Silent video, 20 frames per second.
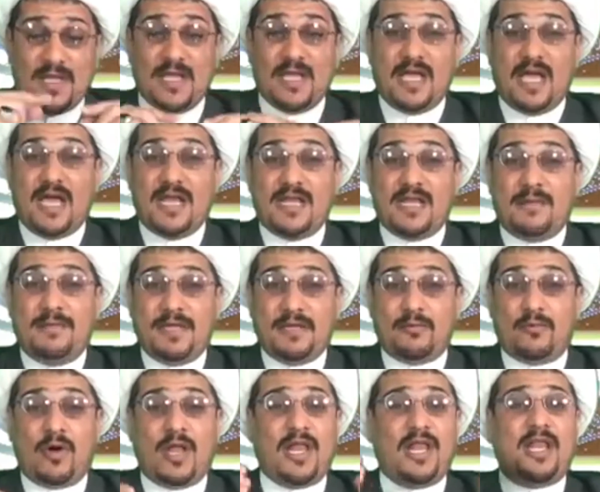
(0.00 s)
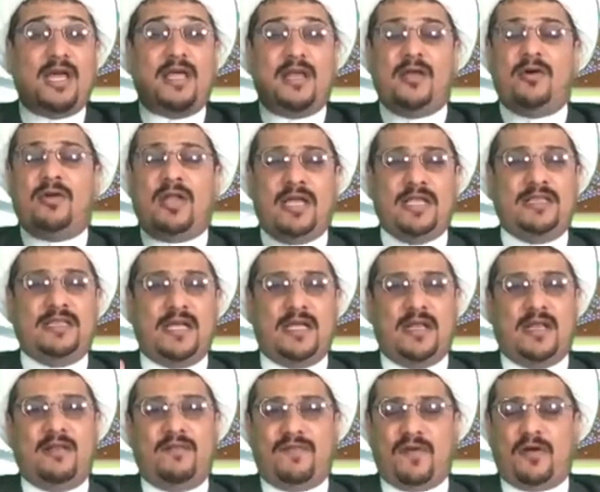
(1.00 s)
النبي والله لو عدنا
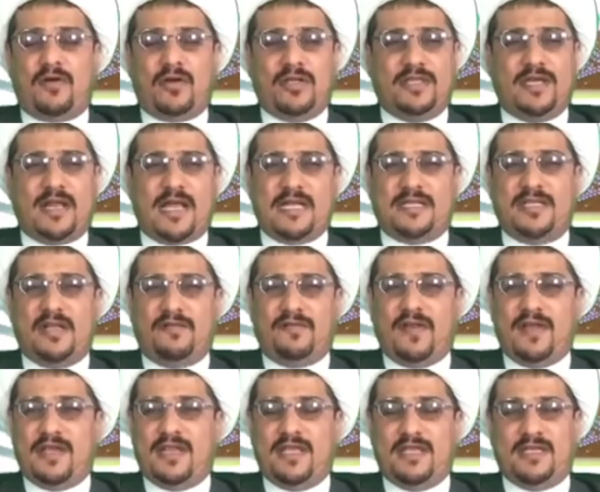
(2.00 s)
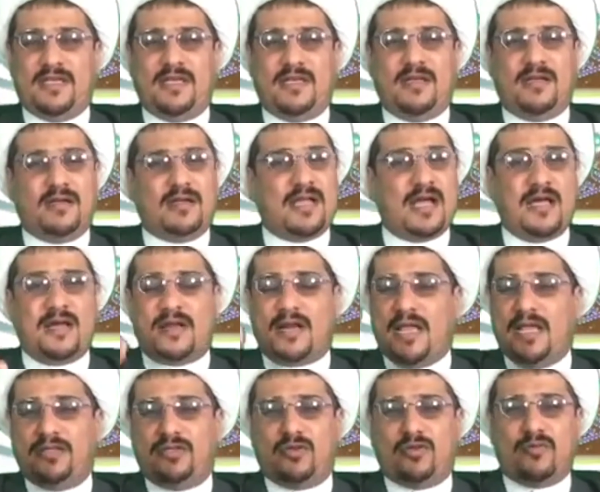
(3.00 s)
القدرات الفنية كان
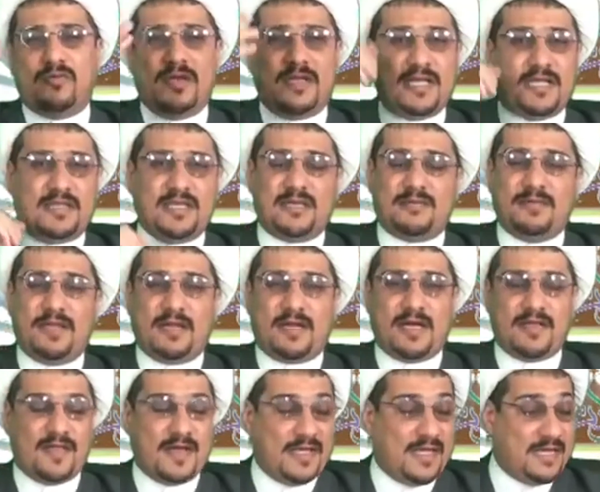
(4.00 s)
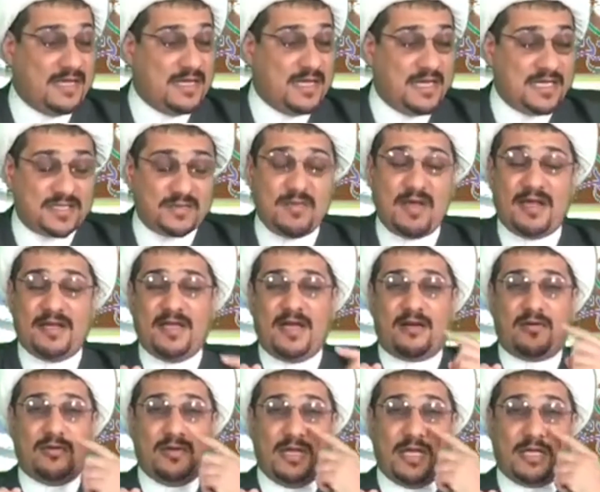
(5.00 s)
رأيتكم الكثير من القضايا اسمعني
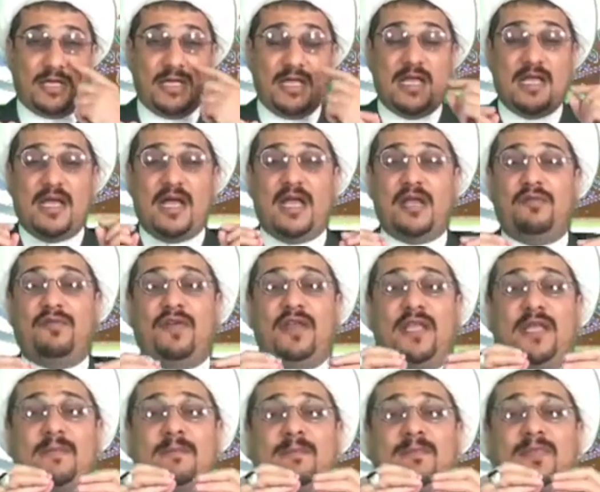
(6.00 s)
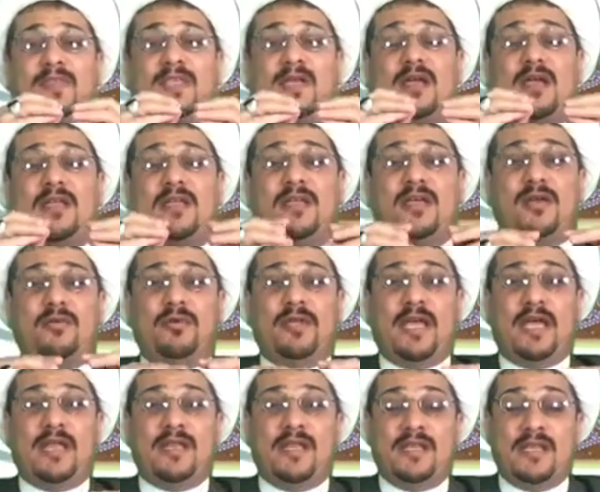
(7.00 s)
أقول لك الفيلم يروي
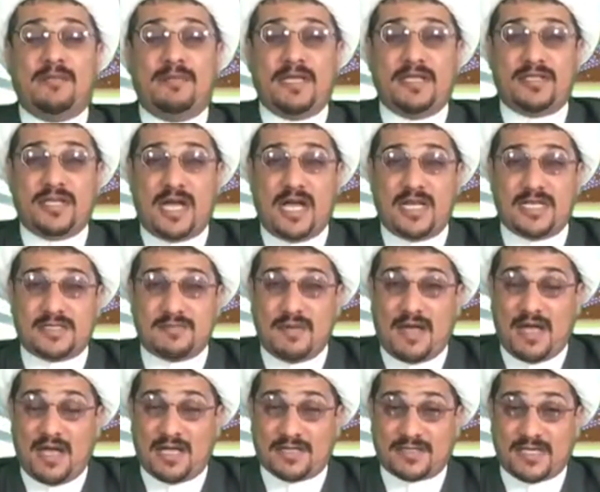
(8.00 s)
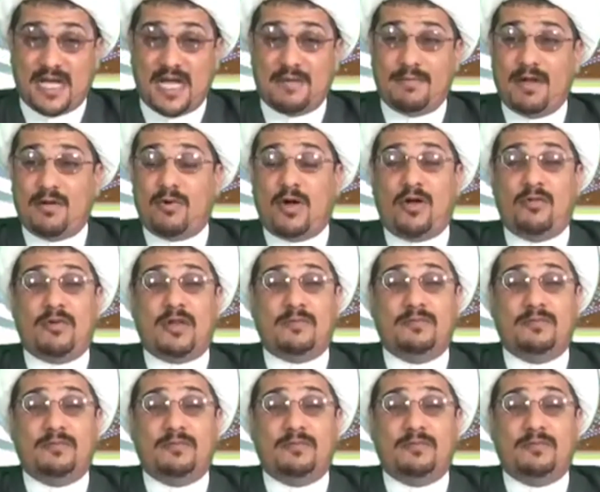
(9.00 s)
أن النبي جالس مع أصحابه وعمر بن